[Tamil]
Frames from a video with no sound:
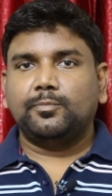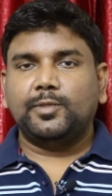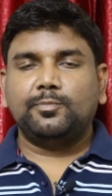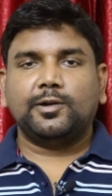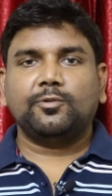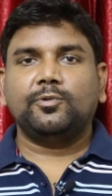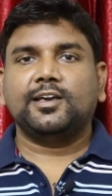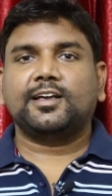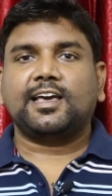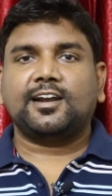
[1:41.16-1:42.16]
மீட் பண்ணக்கூடிய
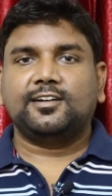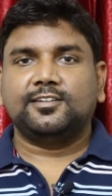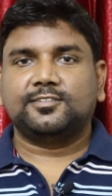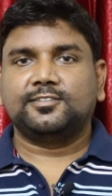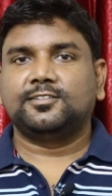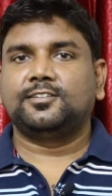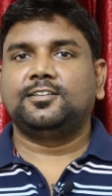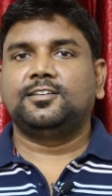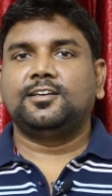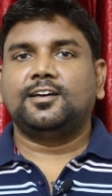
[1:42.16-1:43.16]
கேரக்டர்ஸ்
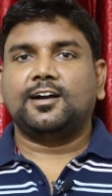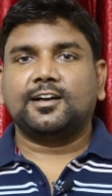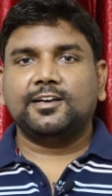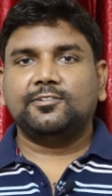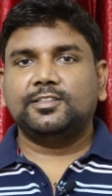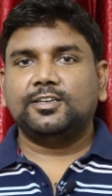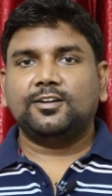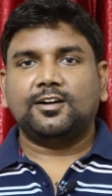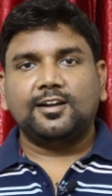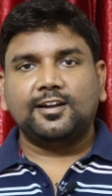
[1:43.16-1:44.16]
அங்கே வந்து
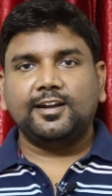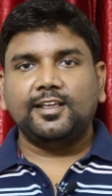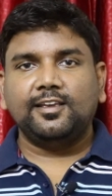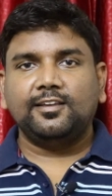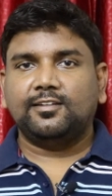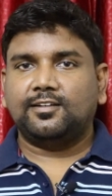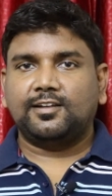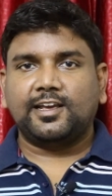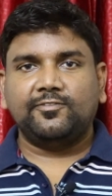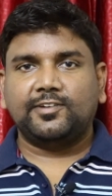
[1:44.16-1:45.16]
ஆல்ரெடி
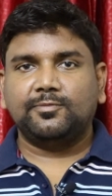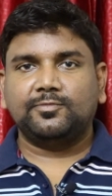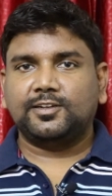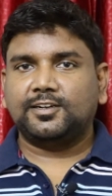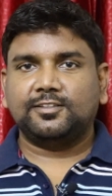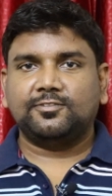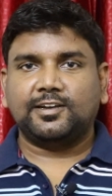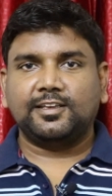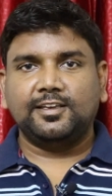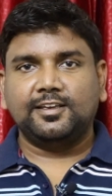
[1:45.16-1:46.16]
லைஃப் டைம் சென்டென்ஸ்
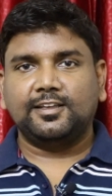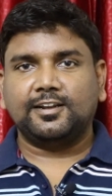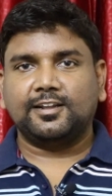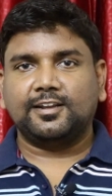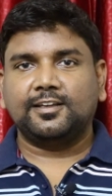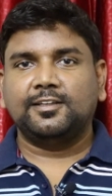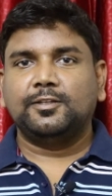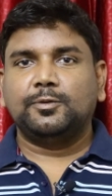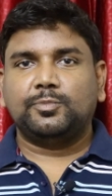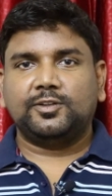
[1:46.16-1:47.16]
வாங்கி இருக்கிற
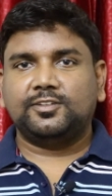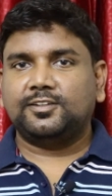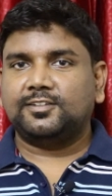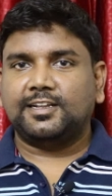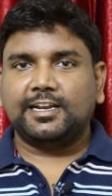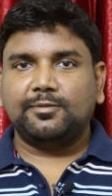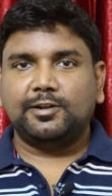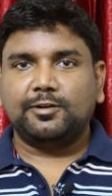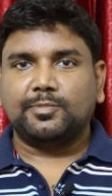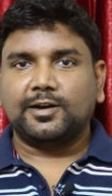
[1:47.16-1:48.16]
ப்ரிசனர்ஸ் நிறைய
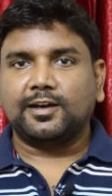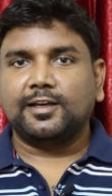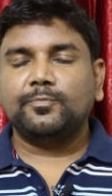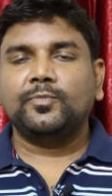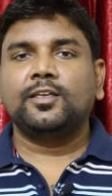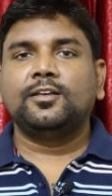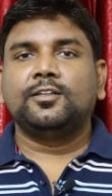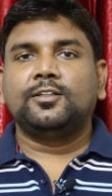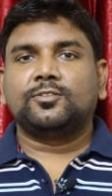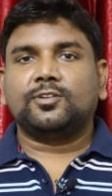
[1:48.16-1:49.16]
பேர் இருப்பாங்க
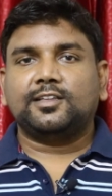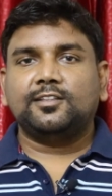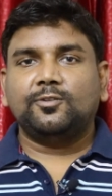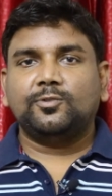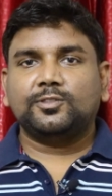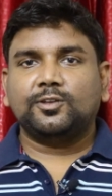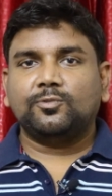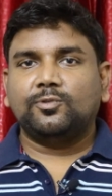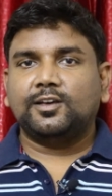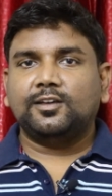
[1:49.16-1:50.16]
ஸோ அதில் ஒருத்தர்
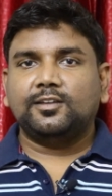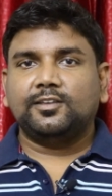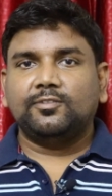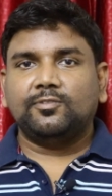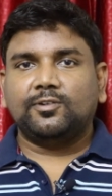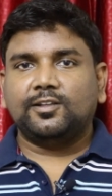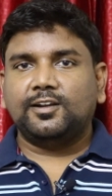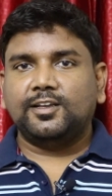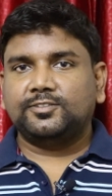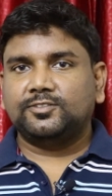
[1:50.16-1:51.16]
கூட இவரோட
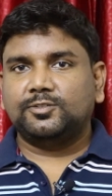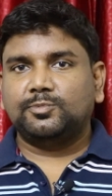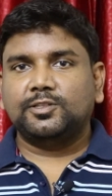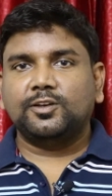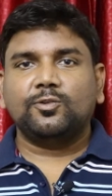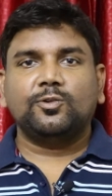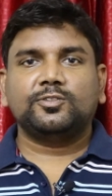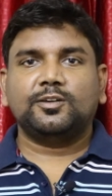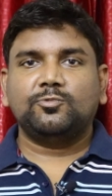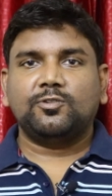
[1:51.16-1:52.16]
ரிலேஷன்ஷிப் வந்து
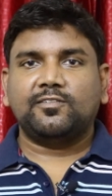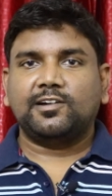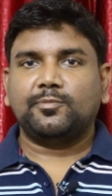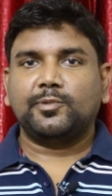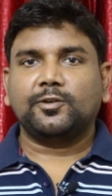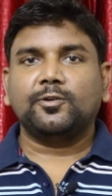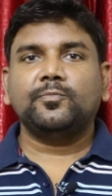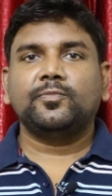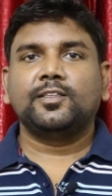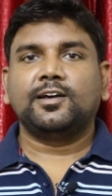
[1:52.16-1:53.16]
க்ளோஸாக மூவ் ஆக ஆரம்பிக்கும்
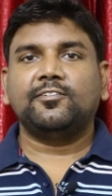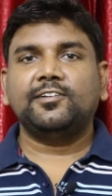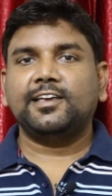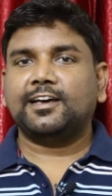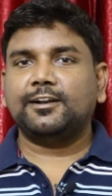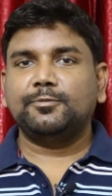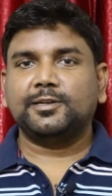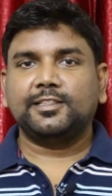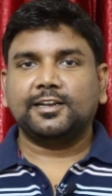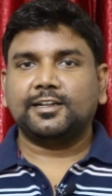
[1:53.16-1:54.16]
அவர் யாருன்னு
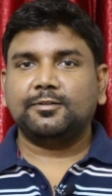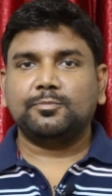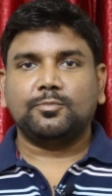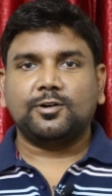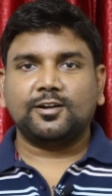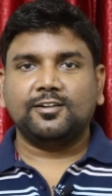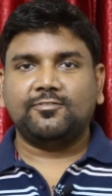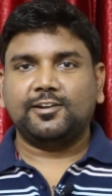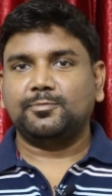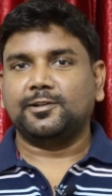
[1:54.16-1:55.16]
பார்த்தீங்கன்னா மார்கன்
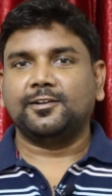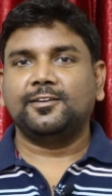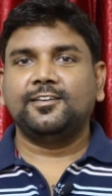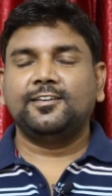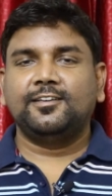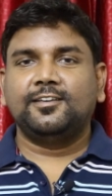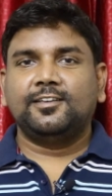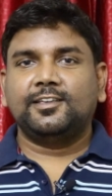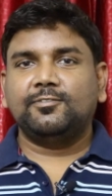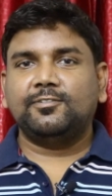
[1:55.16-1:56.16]
ஃப்ரீமன்
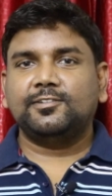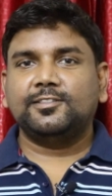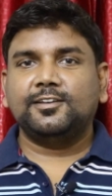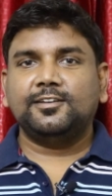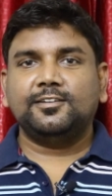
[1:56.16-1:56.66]
இவர் வந்து